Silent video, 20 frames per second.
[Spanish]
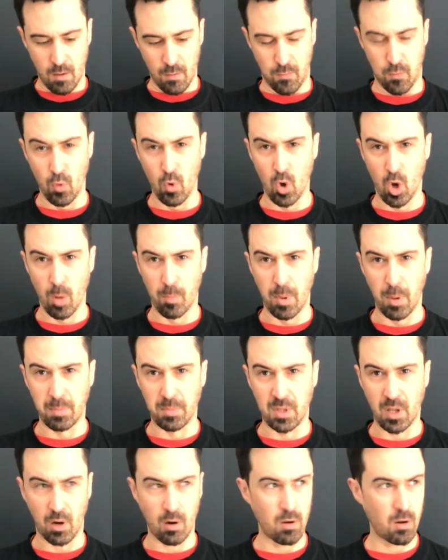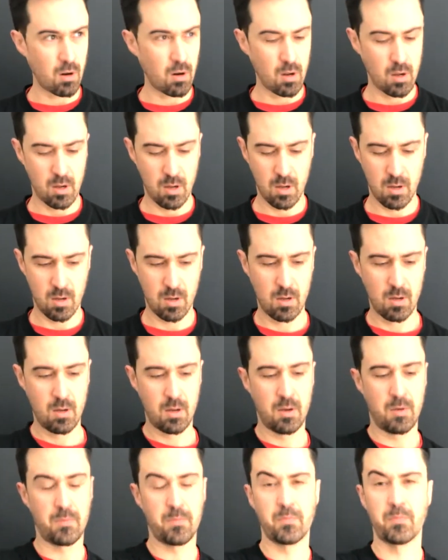Funko Pop Terror,
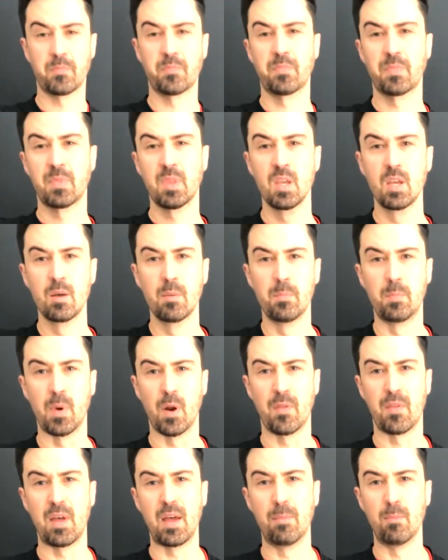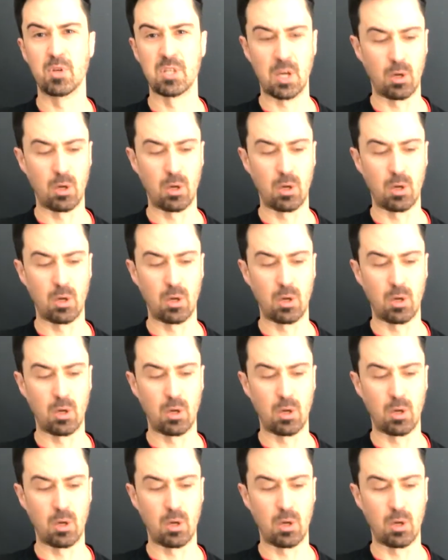procedemos